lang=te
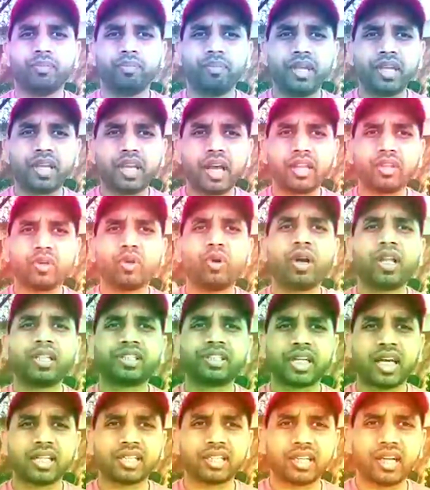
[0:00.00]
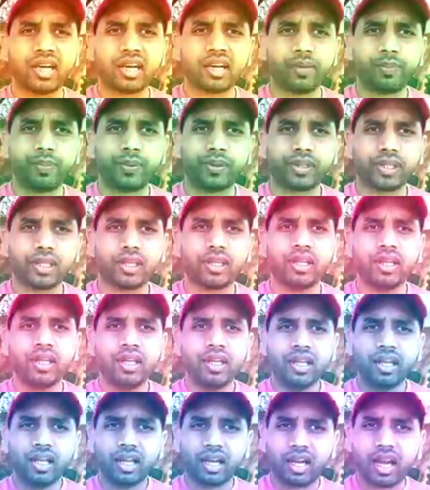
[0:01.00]
మీకు అది కూడా చేత కాకపోతే
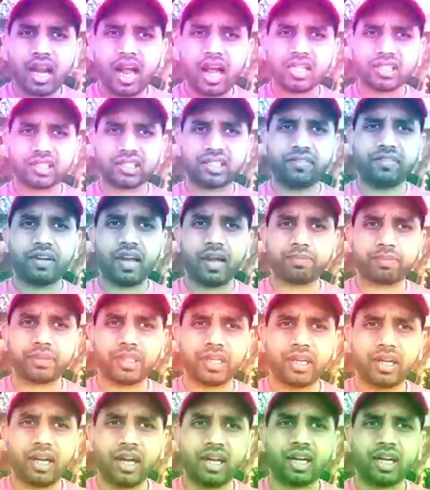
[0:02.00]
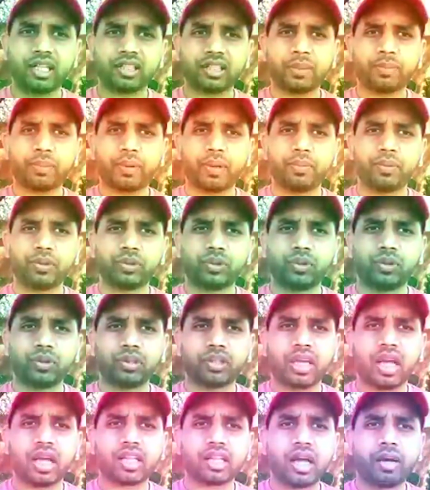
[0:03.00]
రాష్ట్ర వ్యాప్తంగా గత ప్రభుత్వం
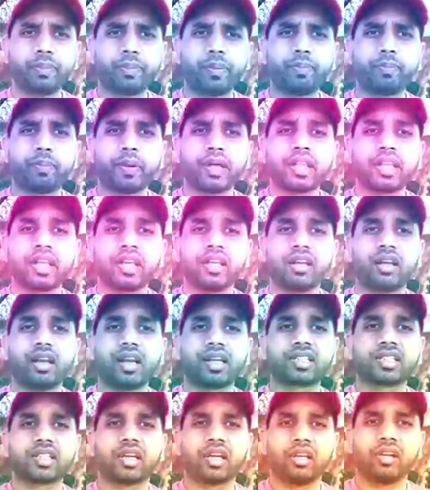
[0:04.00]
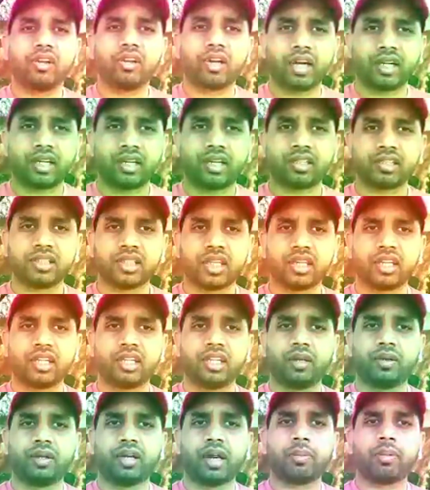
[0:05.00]
దాదాపు పదిహేను లక్షల ఇల్లు కట్టడం
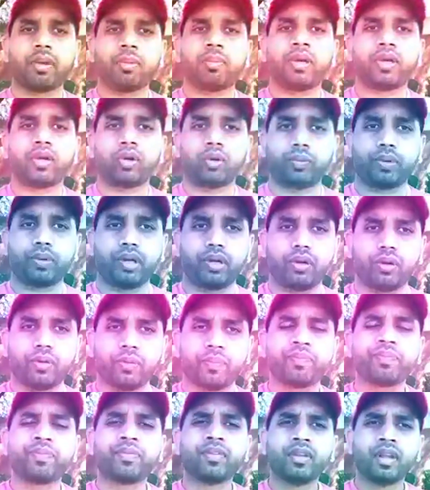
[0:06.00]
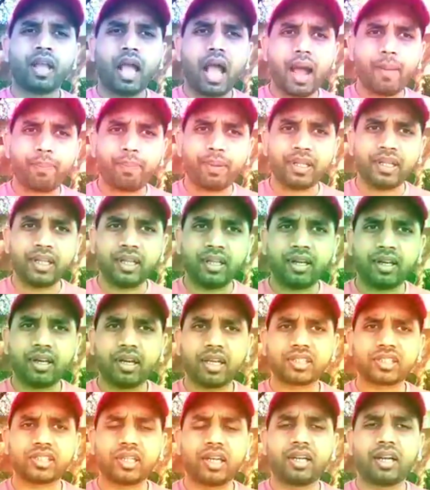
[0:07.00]
జరిగింది డబుల్ బెడ్రూమ్ ఇల్లు ఆ పదిహేను
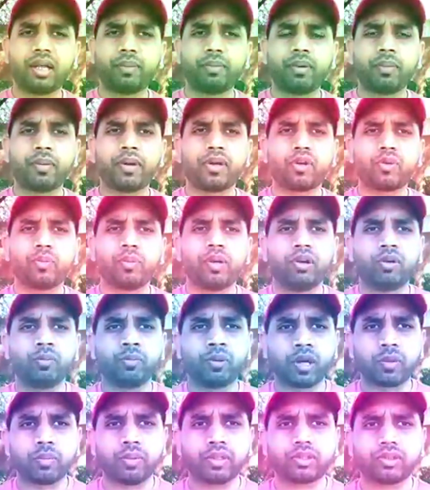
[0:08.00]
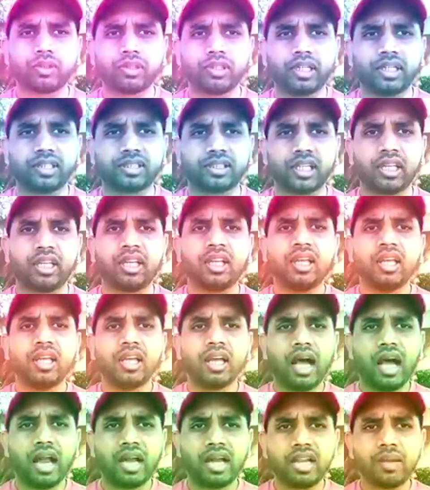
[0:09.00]
లక్షల డబుల్ బెడ్రూమ్ ఇల్లు మరమ్మతులు చేసి
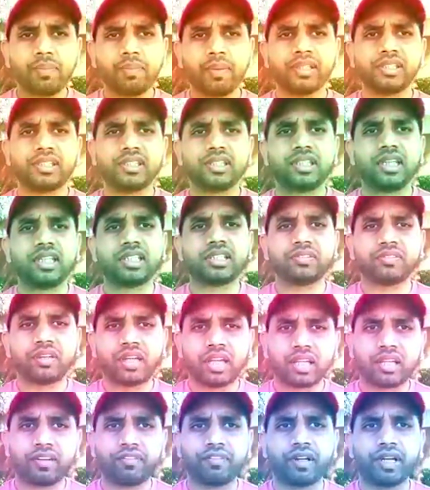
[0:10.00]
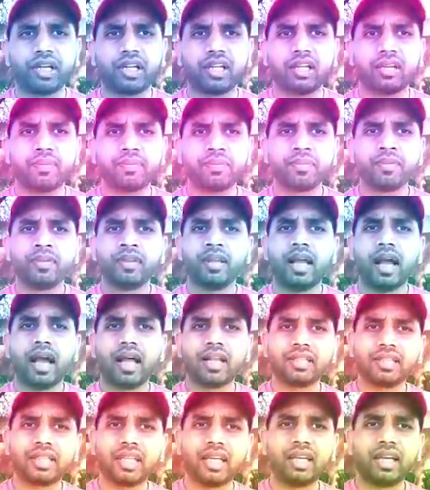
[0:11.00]
అన్నీ మంచి చేసి వాళ్ళకి ఇవ్వండి
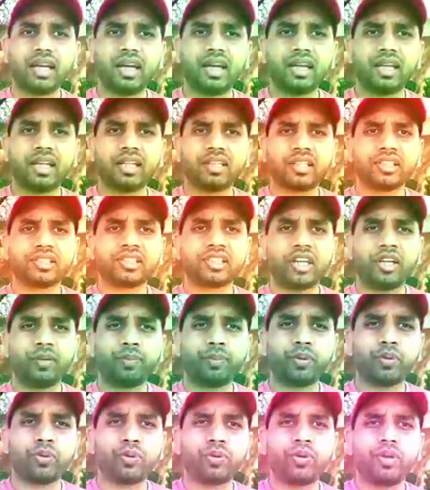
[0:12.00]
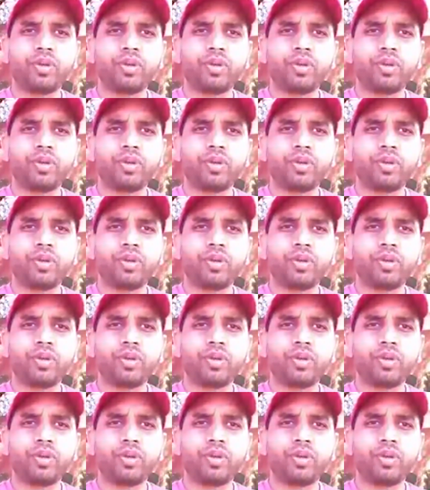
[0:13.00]
అంతేగాని ఎంతసేపు